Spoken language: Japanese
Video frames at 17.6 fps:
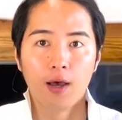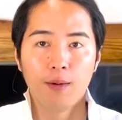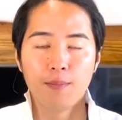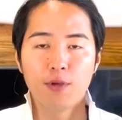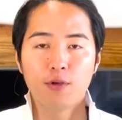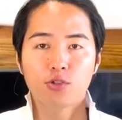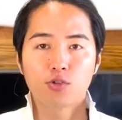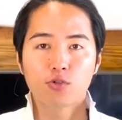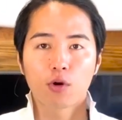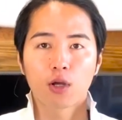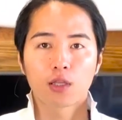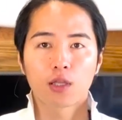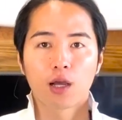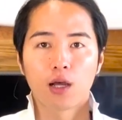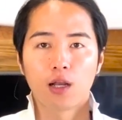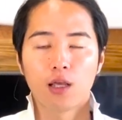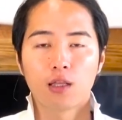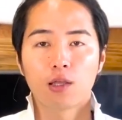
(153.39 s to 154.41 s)
身内の方
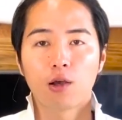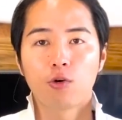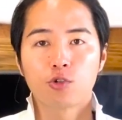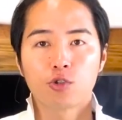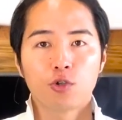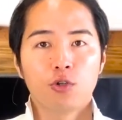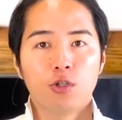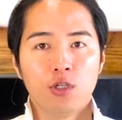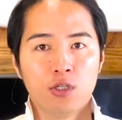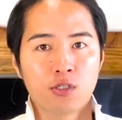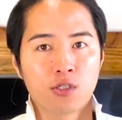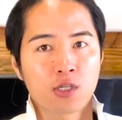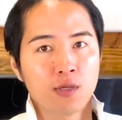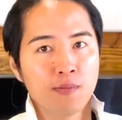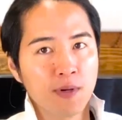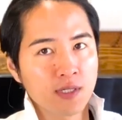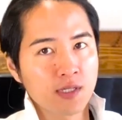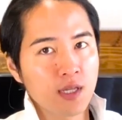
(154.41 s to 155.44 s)
が連帯保証人につ
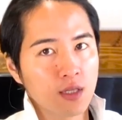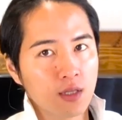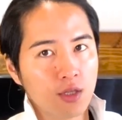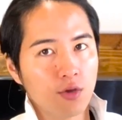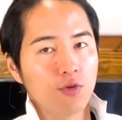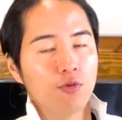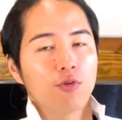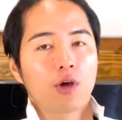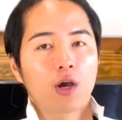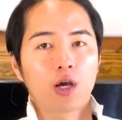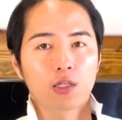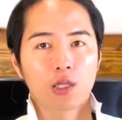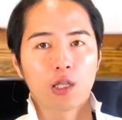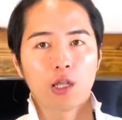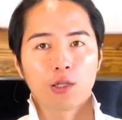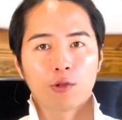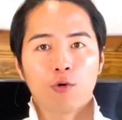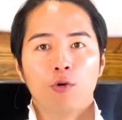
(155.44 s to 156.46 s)
きませんっていうような
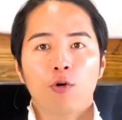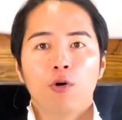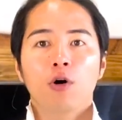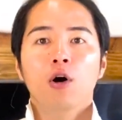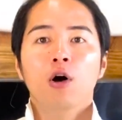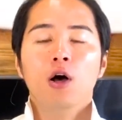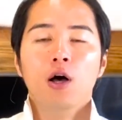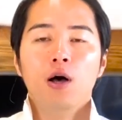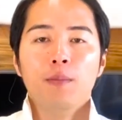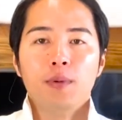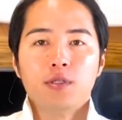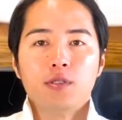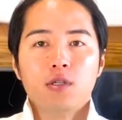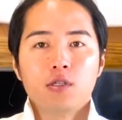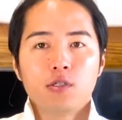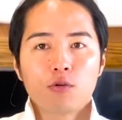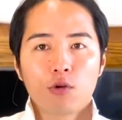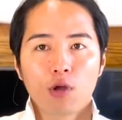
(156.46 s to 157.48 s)
方だと、別
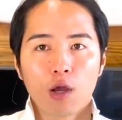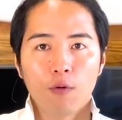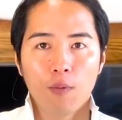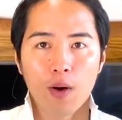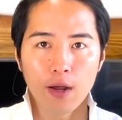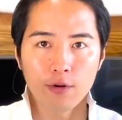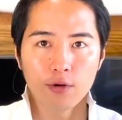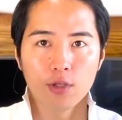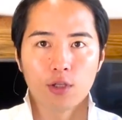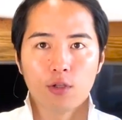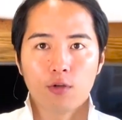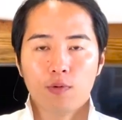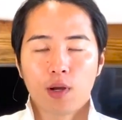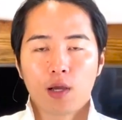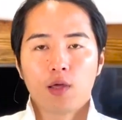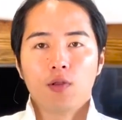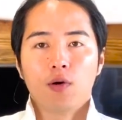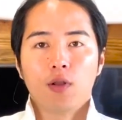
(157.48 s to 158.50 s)
にそれが悪いっていう
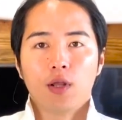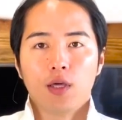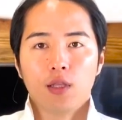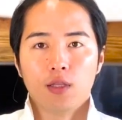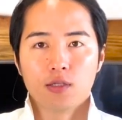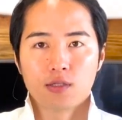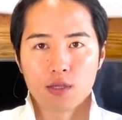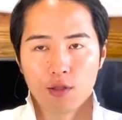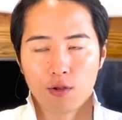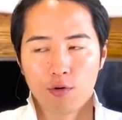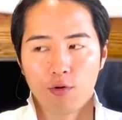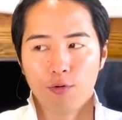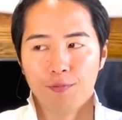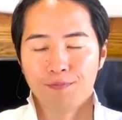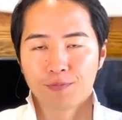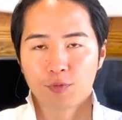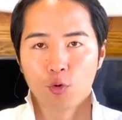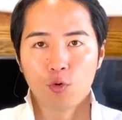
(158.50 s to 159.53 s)
わけではないんですけ
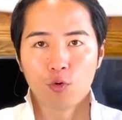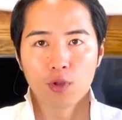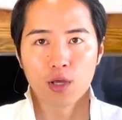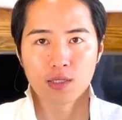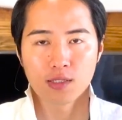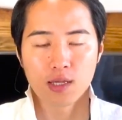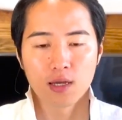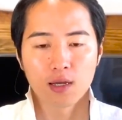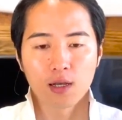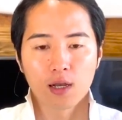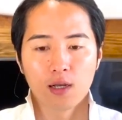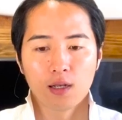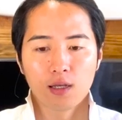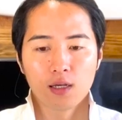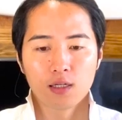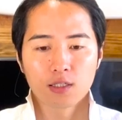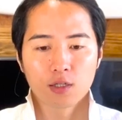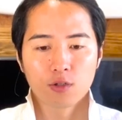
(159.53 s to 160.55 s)
ど、オーナーさん、管
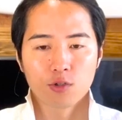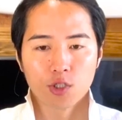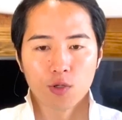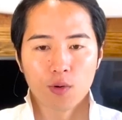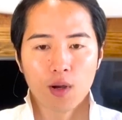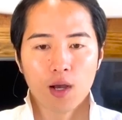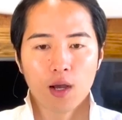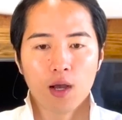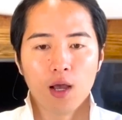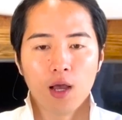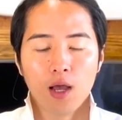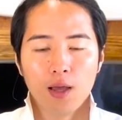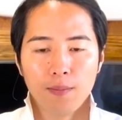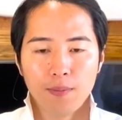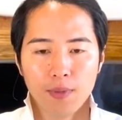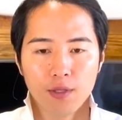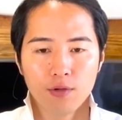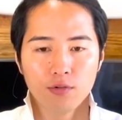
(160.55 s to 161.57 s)
理会社としては、
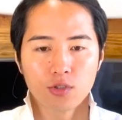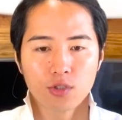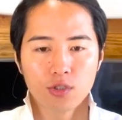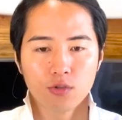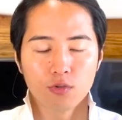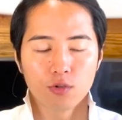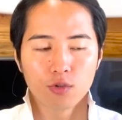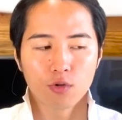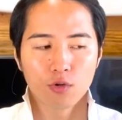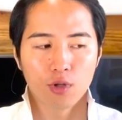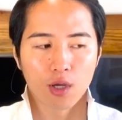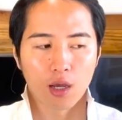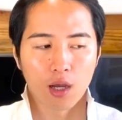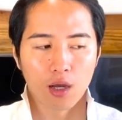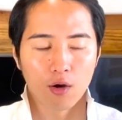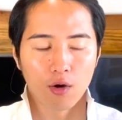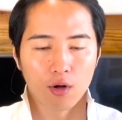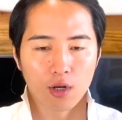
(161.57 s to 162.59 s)
身内の人で
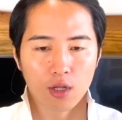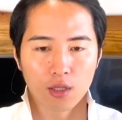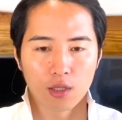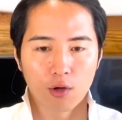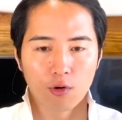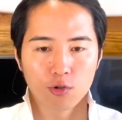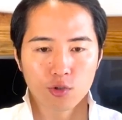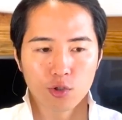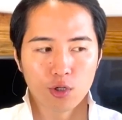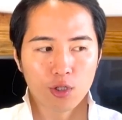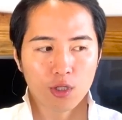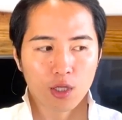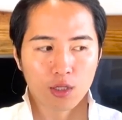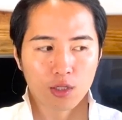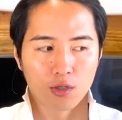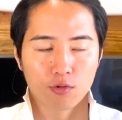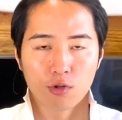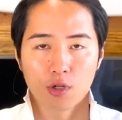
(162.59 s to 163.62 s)
連帯保証人になっ
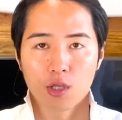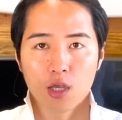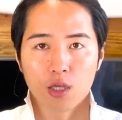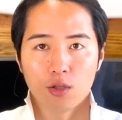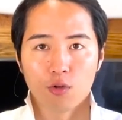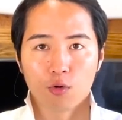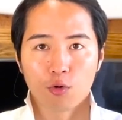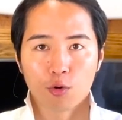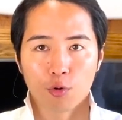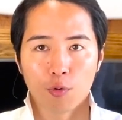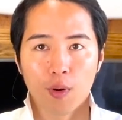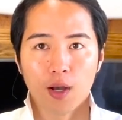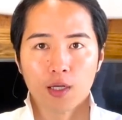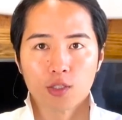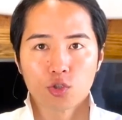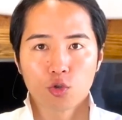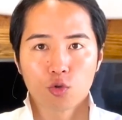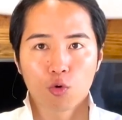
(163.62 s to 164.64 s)
てくれないっていうこと
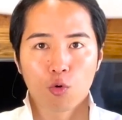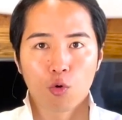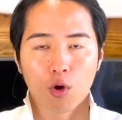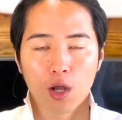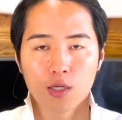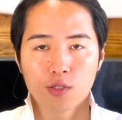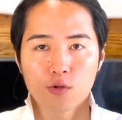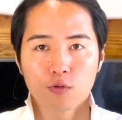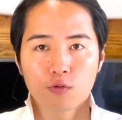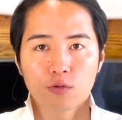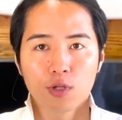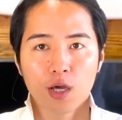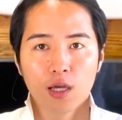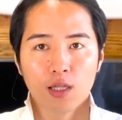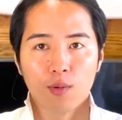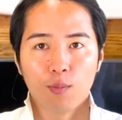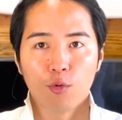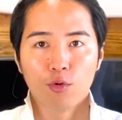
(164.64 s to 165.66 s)
は、ちょっと家族
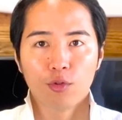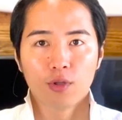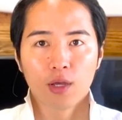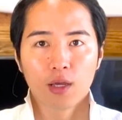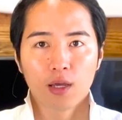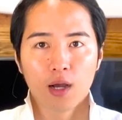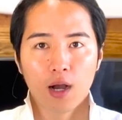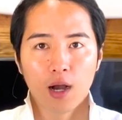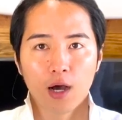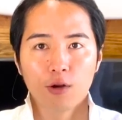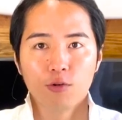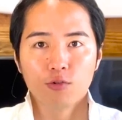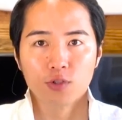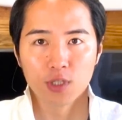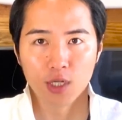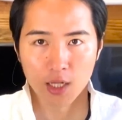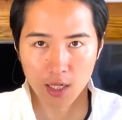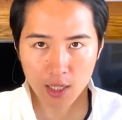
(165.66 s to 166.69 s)
内で問題があるん
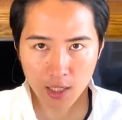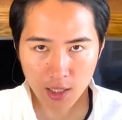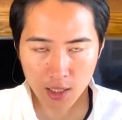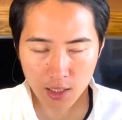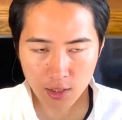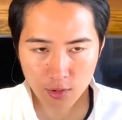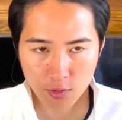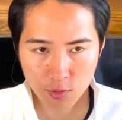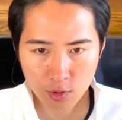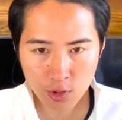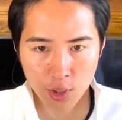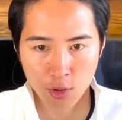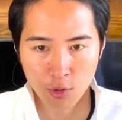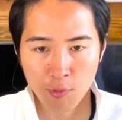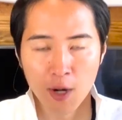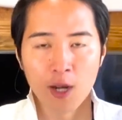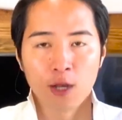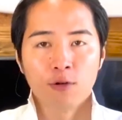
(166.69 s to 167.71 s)
じゃないかなっていうふうに
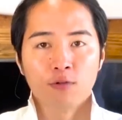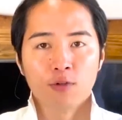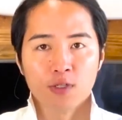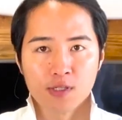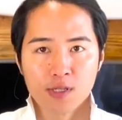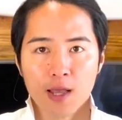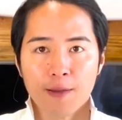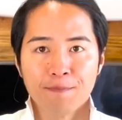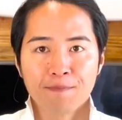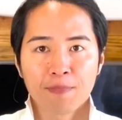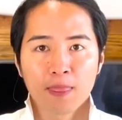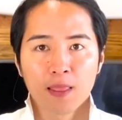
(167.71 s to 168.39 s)
読まれるんですね。